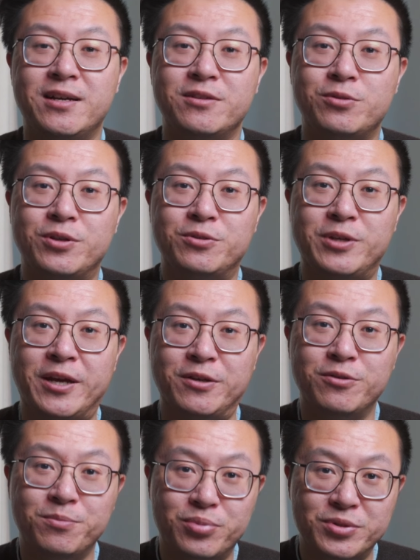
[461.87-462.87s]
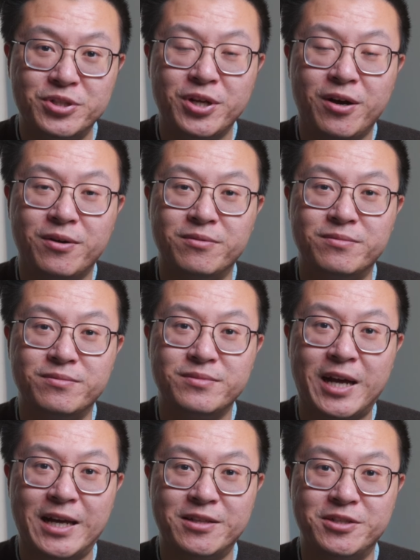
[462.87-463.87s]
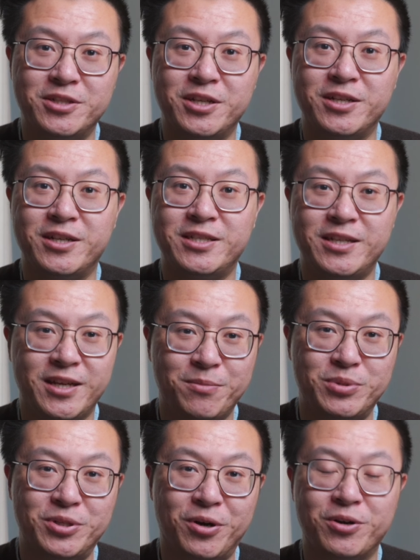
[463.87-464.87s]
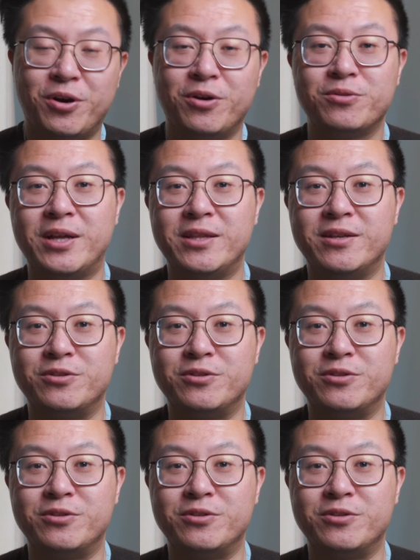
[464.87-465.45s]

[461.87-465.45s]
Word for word: 所以也用不上它的这些比较高端的、